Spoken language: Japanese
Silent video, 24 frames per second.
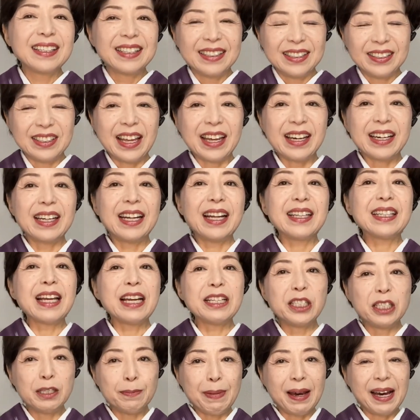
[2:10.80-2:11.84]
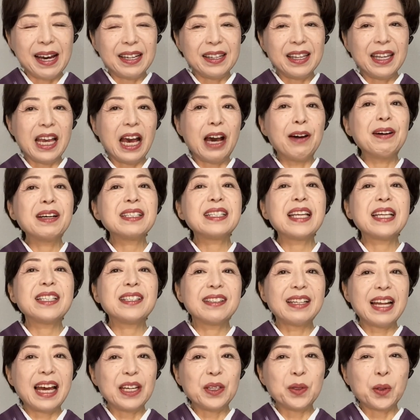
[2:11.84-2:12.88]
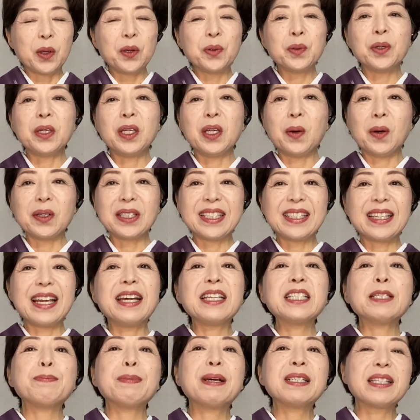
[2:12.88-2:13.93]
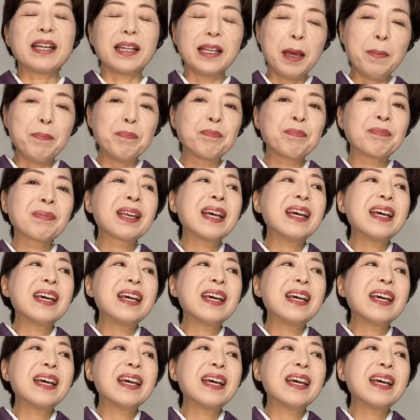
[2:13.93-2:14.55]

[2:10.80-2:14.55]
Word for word: それから立場に合わせづらいというふうにお伝えしましたね。